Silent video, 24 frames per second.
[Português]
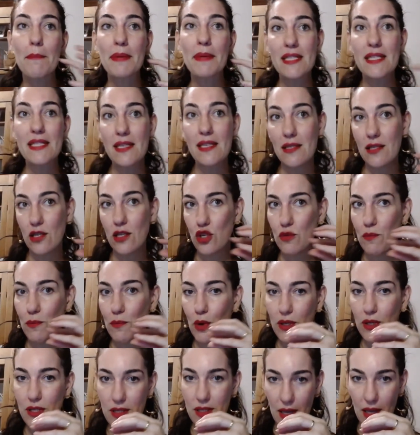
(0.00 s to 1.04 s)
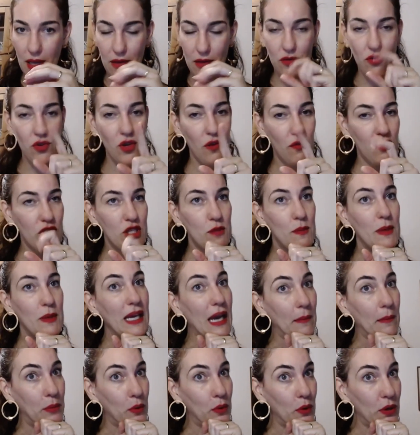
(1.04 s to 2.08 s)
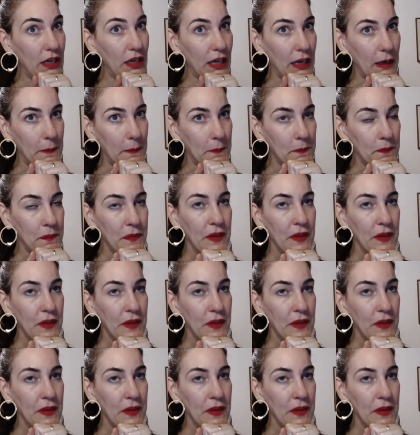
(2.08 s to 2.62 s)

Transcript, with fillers: precisa de processo. E eu vou te explicar por quê.